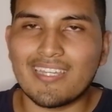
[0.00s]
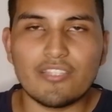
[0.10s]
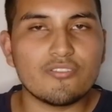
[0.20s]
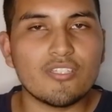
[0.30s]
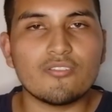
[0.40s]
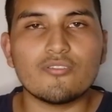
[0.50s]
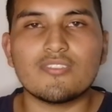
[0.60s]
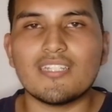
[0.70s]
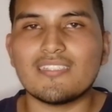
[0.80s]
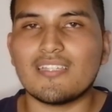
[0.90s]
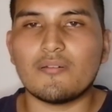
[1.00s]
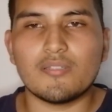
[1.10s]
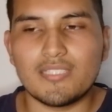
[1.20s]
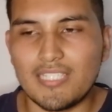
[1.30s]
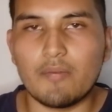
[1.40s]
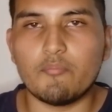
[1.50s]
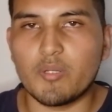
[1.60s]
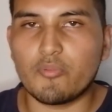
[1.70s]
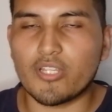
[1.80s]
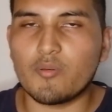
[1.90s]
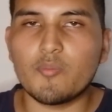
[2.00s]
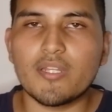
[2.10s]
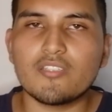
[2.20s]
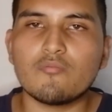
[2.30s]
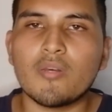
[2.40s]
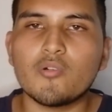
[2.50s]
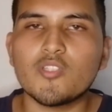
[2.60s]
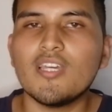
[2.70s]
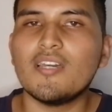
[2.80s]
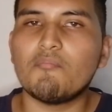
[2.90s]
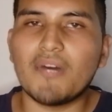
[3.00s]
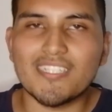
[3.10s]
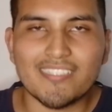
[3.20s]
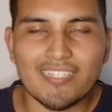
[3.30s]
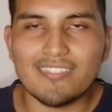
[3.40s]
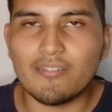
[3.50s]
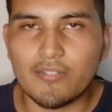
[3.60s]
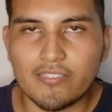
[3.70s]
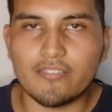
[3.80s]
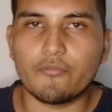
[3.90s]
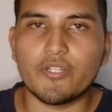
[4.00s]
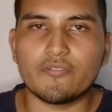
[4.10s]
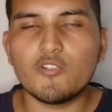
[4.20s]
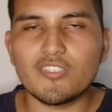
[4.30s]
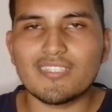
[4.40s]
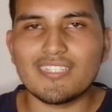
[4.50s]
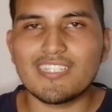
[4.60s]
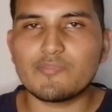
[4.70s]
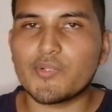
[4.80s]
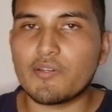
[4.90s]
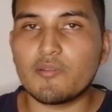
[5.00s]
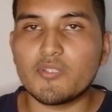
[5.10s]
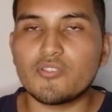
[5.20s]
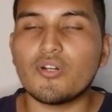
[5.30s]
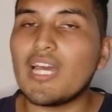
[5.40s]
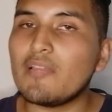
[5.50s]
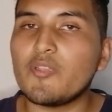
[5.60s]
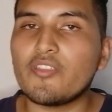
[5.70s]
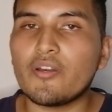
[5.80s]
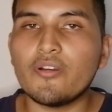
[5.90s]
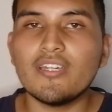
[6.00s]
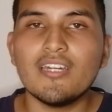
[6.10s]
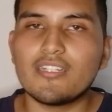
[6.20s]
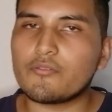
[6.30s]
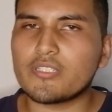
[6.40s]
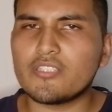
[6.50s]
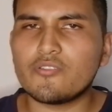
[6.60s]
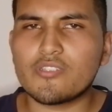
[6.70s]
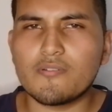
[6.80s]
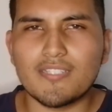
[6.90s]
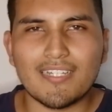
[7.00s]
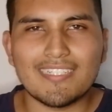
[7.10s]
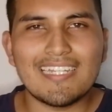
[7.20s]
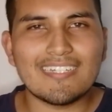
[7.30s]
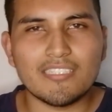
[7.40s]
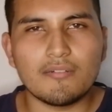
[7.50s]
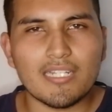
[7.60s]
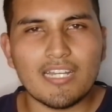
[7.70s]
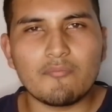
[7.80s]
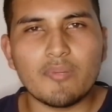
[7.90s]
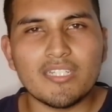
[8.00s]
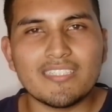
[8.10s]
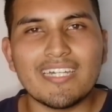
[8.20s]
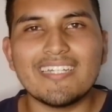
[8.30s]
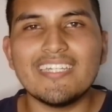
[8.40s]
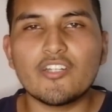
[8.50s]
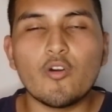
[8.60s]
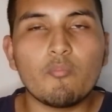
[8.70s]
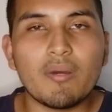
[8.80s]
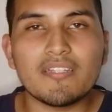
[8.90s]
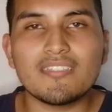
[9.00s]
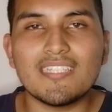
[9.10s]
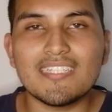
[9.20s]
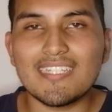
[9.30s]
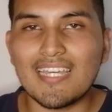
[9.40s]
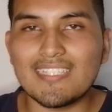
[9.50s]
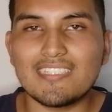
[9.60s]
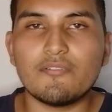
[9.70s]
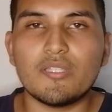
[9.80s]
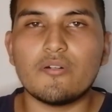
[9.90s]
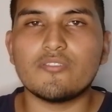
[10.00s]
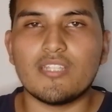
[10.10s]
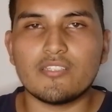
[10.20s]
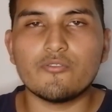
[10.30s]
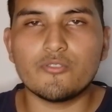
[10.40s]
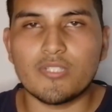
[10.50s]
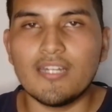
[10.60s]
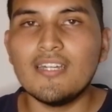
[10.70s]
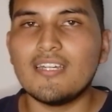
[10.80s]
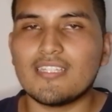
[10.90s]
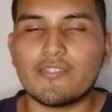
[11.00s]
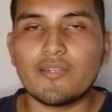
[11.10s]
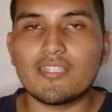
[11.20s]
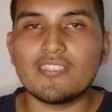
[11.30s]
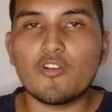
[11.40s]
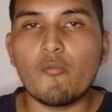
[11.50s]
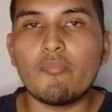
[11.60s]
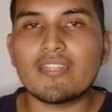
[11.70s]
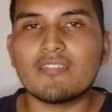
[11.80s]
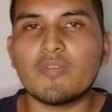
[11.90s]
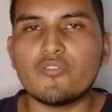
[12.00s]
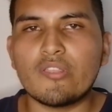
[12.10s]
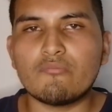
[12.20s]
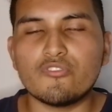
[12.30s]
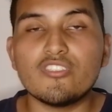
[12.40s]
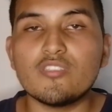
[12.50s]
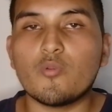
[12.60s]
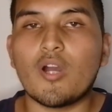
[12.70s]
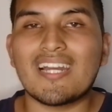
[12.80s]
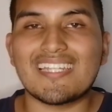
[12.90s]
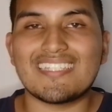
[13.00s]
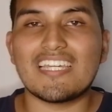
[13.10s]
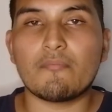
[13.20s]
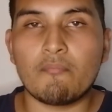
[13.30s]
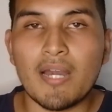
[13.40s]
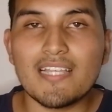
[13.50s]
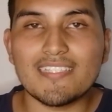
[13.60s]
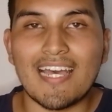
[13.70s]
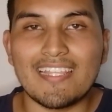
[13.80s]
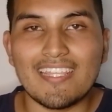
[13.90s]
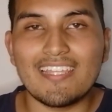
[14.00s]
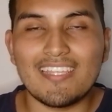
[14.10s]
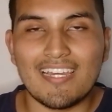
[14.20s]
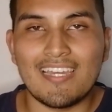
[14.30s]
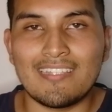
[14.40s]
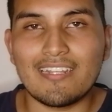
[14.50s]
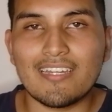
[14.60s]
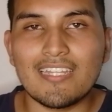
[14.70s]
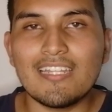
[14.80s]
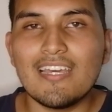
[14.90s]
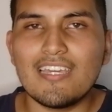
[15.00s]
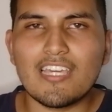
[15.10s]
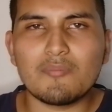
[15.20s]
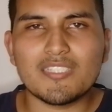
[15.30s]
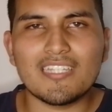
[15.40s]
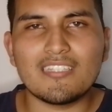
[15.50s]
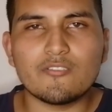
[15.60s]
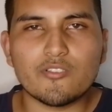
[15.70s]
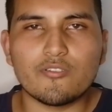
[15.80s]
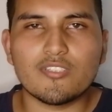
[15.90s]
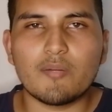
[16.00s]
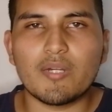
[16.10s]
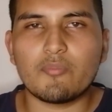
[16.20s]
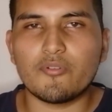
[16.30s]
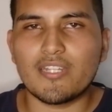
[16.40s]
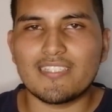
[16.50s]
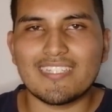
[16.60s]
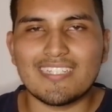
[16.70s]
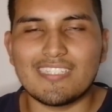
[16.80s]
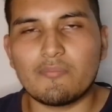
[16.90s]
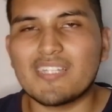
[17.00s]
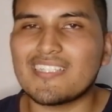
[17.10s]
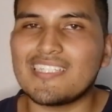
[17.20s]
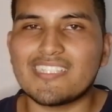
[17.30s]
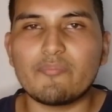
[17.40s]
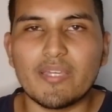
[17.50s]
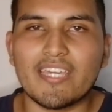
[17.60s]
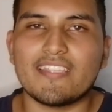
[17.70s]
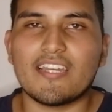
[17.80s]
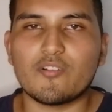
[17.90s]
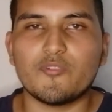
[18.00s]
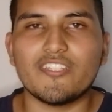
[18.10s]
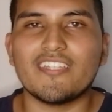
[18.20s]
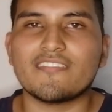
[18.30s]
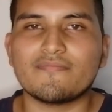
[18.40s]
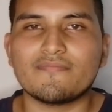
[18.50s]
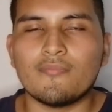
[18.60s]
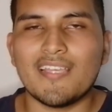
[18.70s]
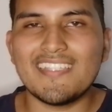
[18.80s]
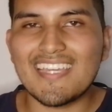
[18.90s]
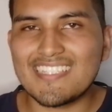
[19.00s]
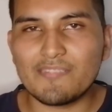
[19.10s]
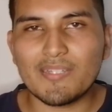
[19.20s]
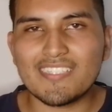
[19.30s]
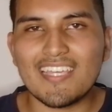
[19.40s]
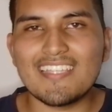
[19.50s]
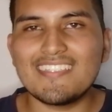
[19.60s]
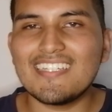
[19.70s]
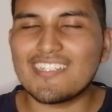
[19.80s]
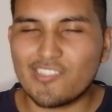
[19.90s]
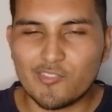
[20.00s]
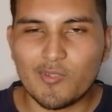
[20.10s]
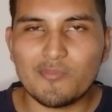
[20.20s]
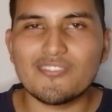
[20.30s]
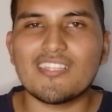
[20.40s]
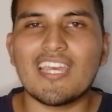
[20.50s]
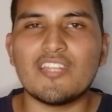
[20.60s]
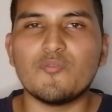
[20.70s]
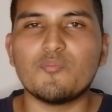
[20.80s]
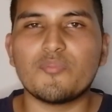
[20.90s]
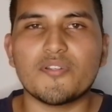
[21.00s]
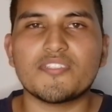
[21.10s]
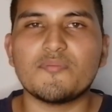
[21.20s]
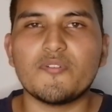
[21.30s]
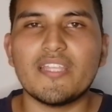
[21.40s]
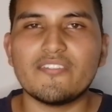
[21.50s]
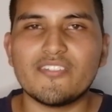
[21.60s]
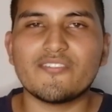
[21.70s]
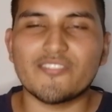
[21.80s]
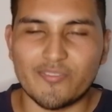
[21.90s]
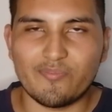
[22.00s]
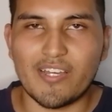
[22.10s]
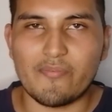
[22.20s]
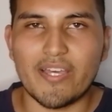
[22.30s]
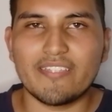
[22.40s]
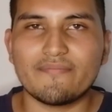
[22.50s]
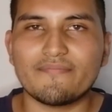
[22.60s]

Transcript: G203 siempre porque me parece un mouse bastante, bastante bueno. Muchas gracias por haber visto el video de hoy. Recuerden suscribirse al canal, activar la campanita y compartir este video si les gusta. Ya saben que si comparten me ayudan muchísimo a crecer más a día a día el canal y que más gente nos conozca para poder hacer crecer más esta pequeña comunidad. Así que sin más que decir, nos vemos en un próximo video chicos. Bye bye.